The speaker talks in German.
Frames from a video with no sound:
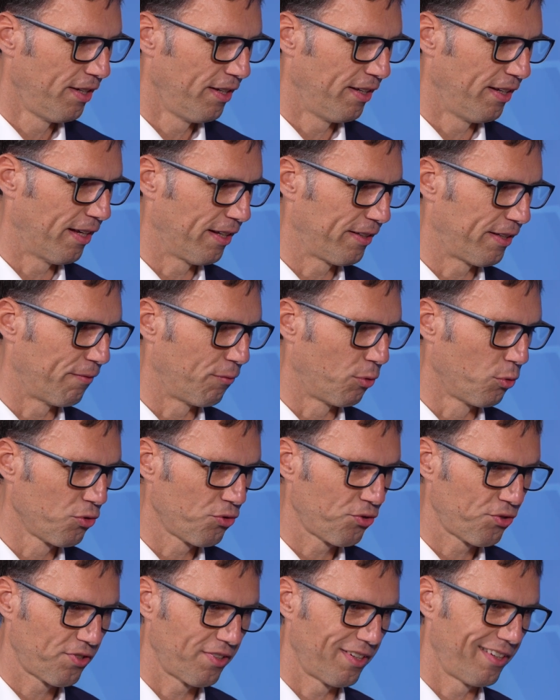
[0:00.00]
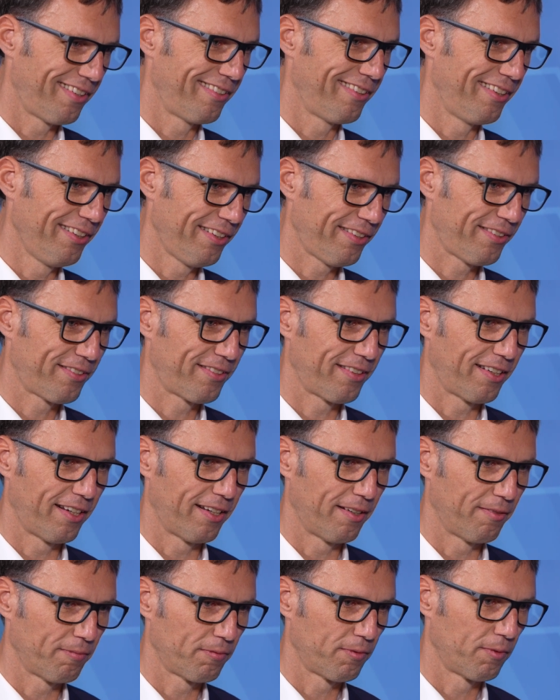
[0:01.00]
Ja, der Wunsch äh, ist
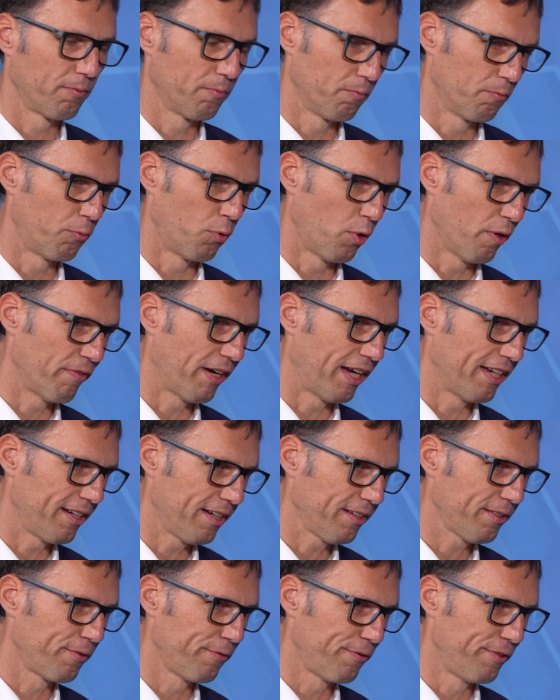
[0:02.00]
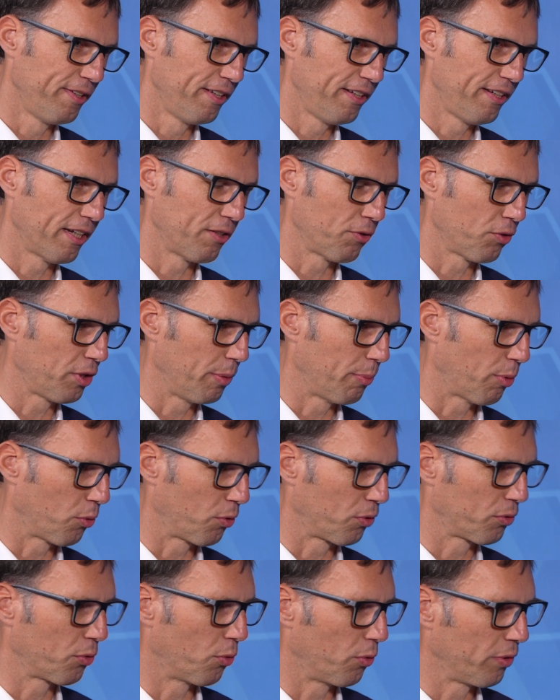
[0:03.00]
äh, vor Weihnachten findet ja noch die
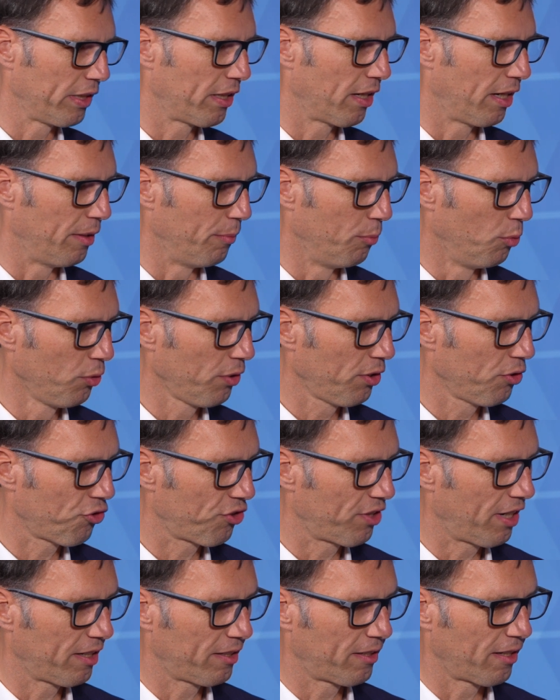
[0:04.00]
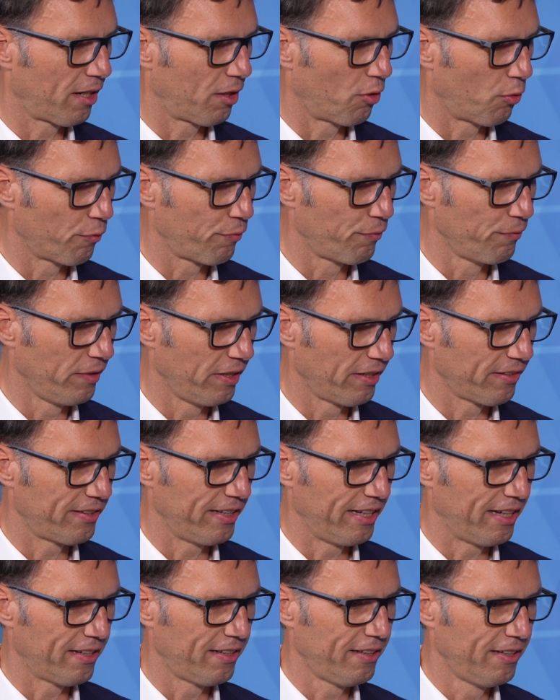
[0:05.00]
Produktronika in München statt. Da hoffen wir
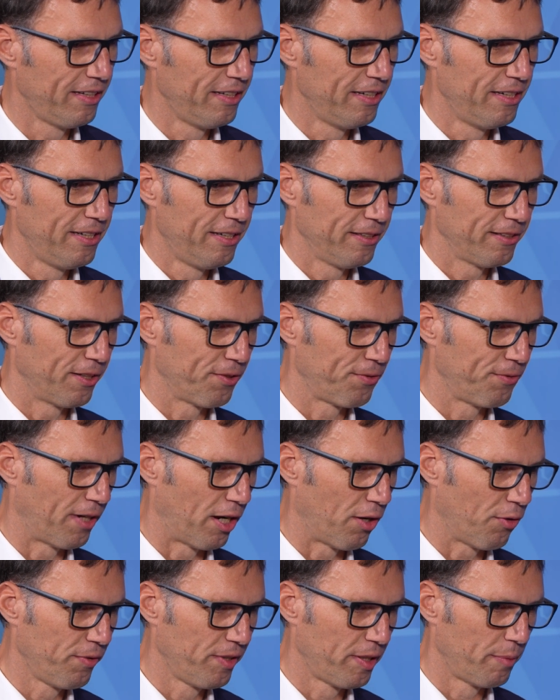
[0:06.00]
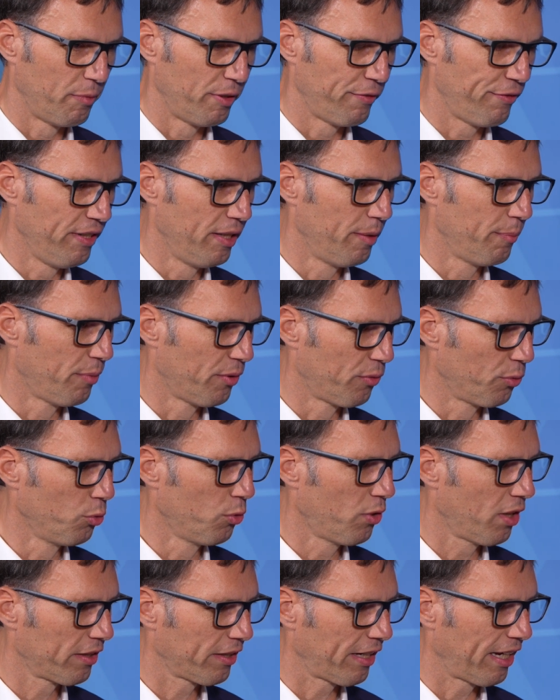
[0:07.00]
sehr, dass wir auch wieder mit vielen
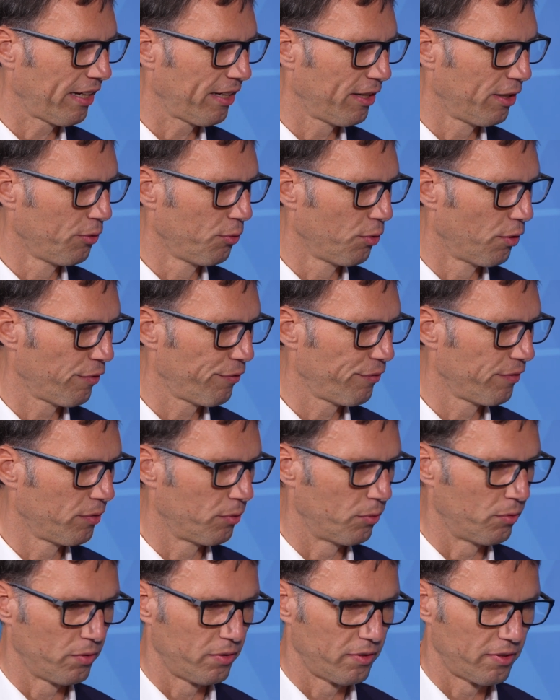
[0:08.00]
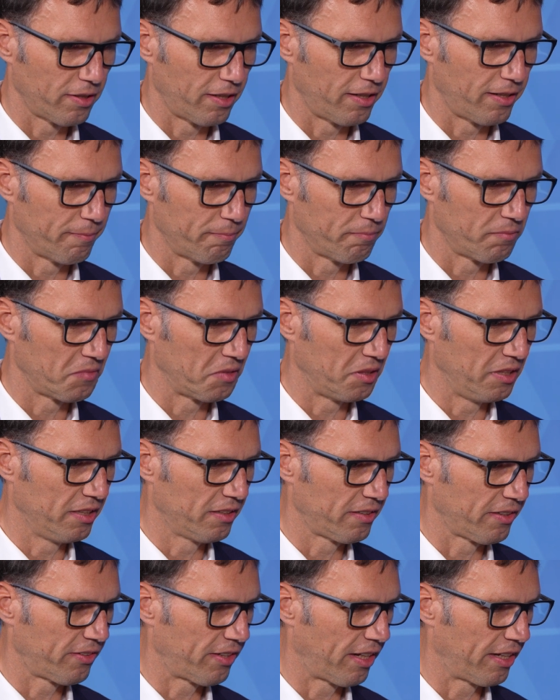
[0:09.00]
Besuchern rechnen dürfen und ähm,
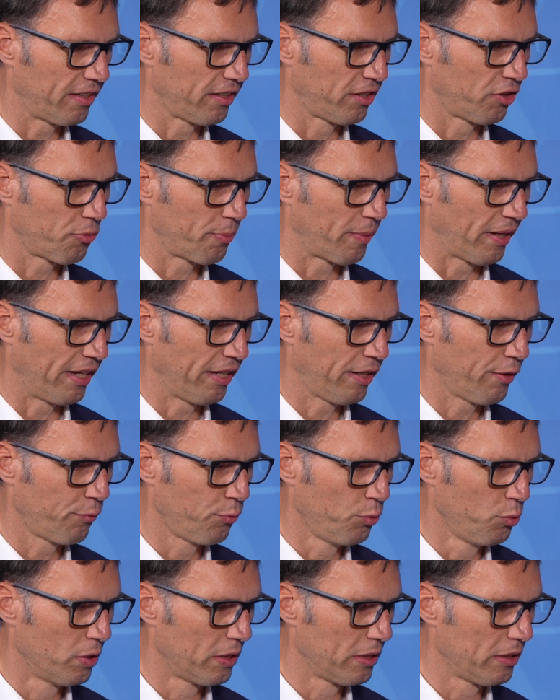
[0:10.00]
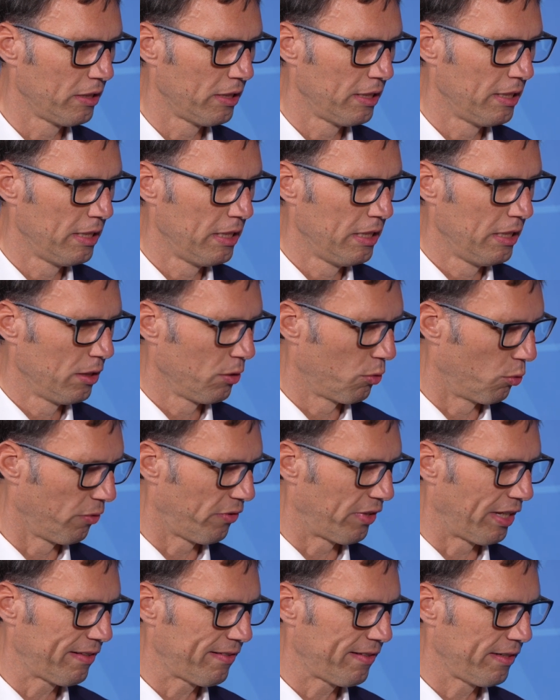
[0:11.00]
interessante Gespräche führen.
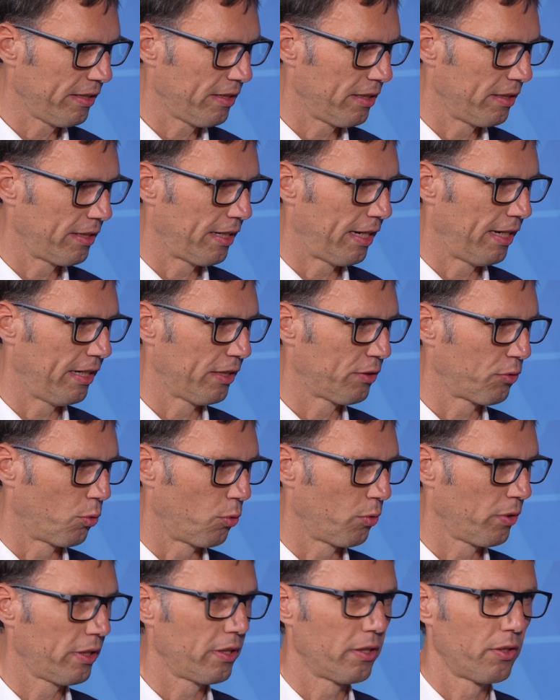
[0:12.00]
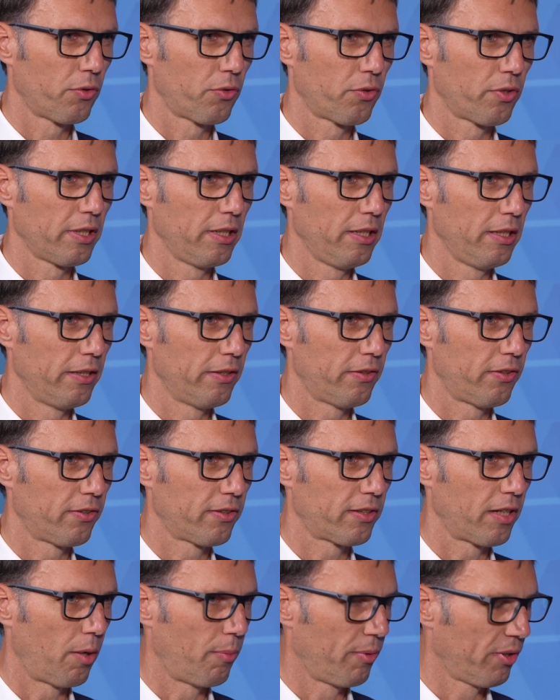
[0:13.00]
Grundsätzlich in der Elektronikindustrie ist
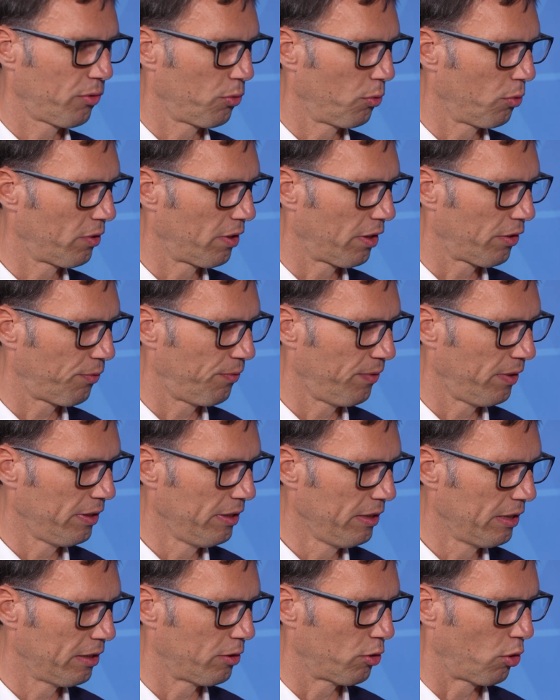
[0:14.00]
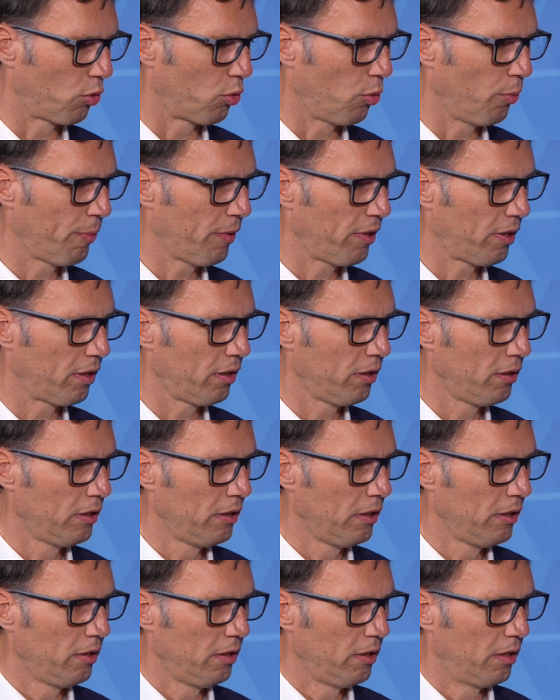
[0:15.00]
es, glaube ich, so, dass wir hier in Europa
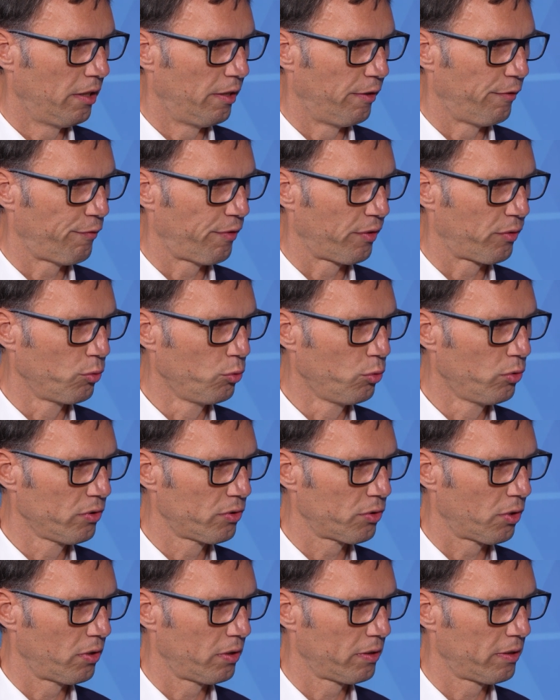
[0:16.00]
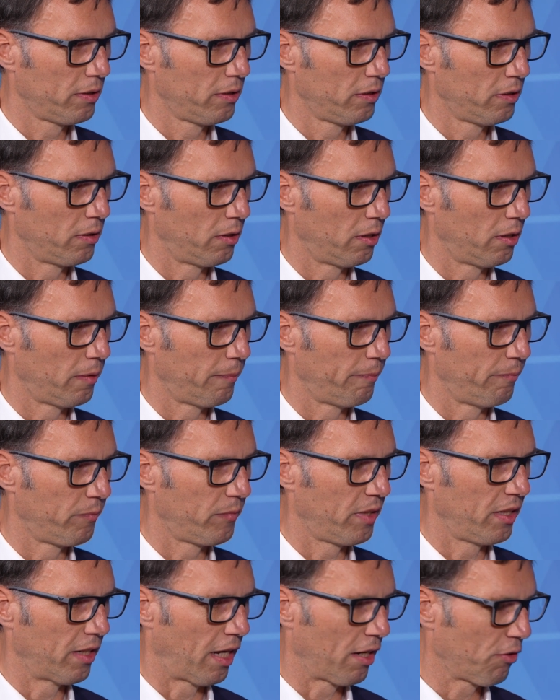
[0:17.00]
äh, versuchen sollten, ähm,
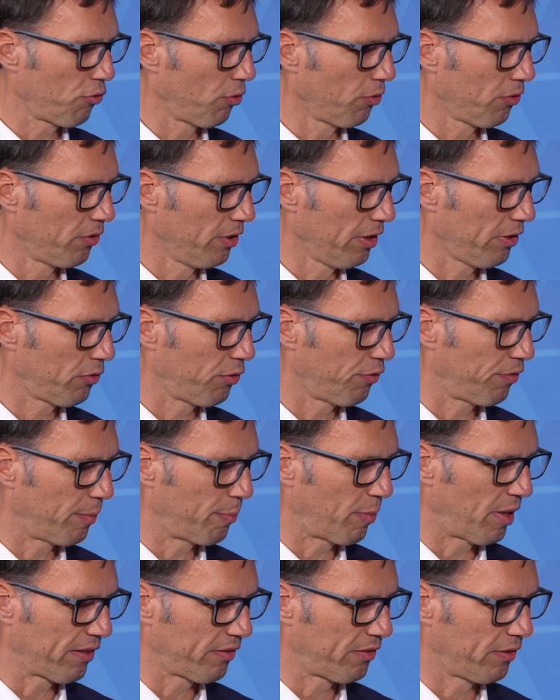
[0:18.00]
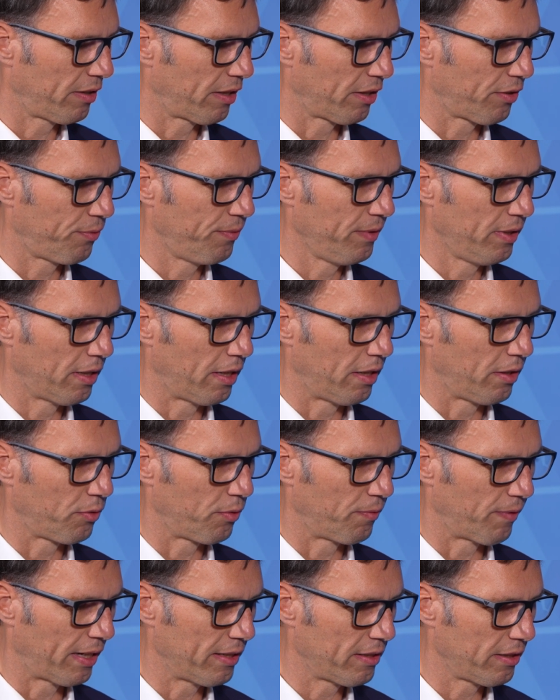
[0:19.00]
den Anschluss nicht zu verpassen, dass wir
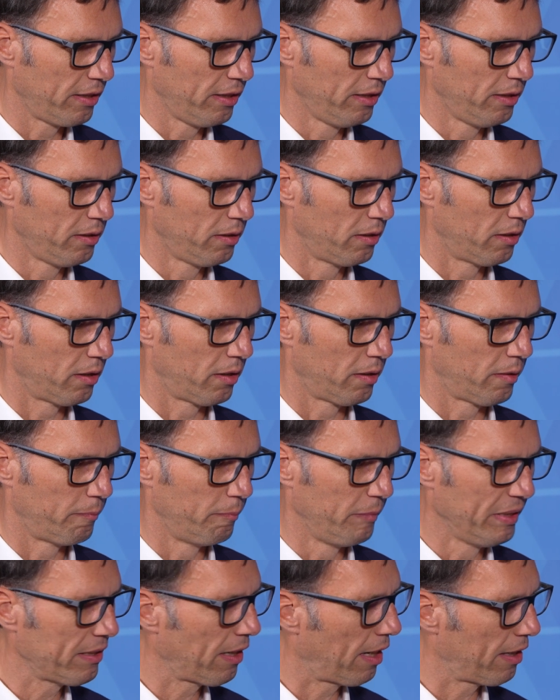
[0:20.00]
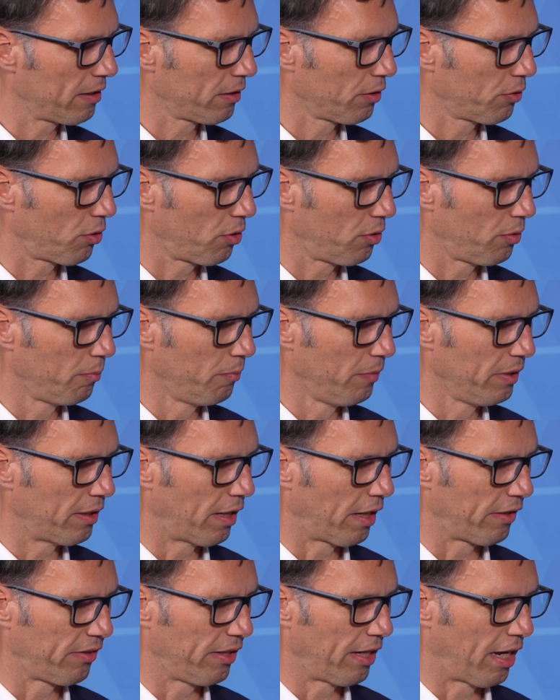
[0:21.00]
also weiterhin äh, mithalten können mit
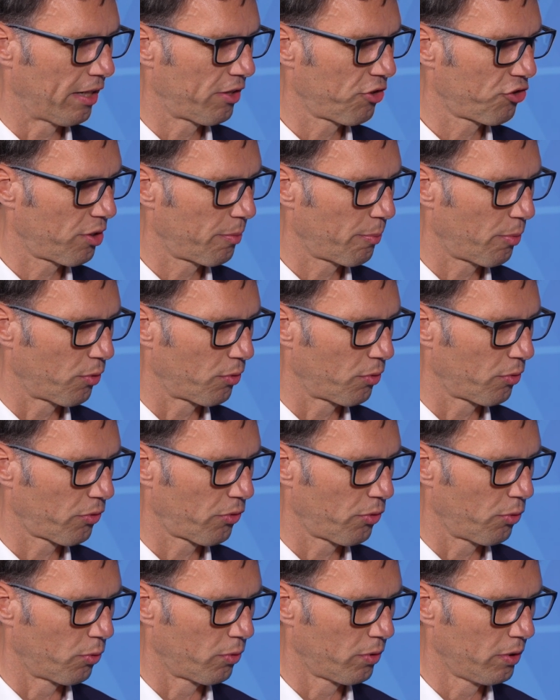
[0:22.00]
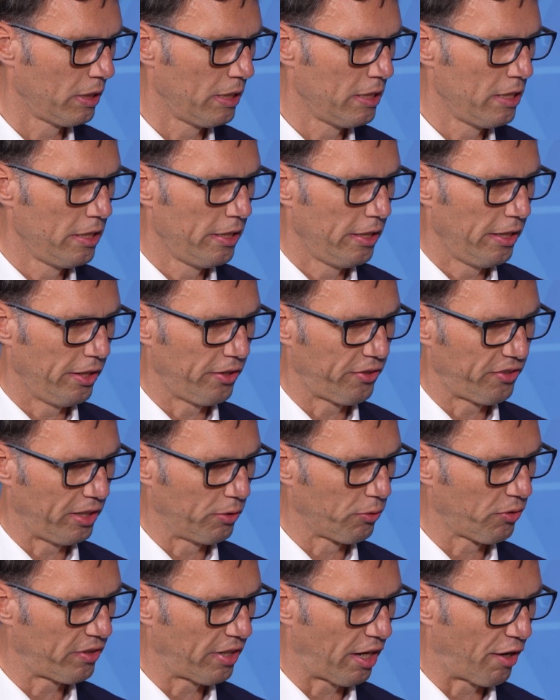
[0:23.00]
asiatischer Produktion. Ich
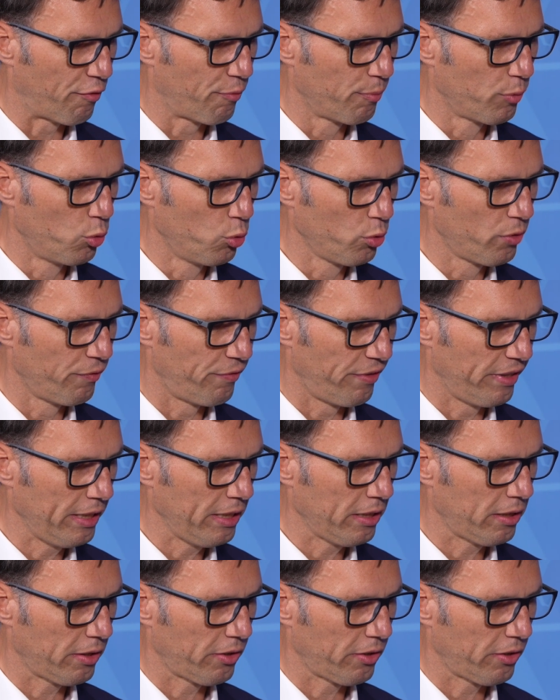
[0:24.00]
sehe uns da auf einem guten Weg.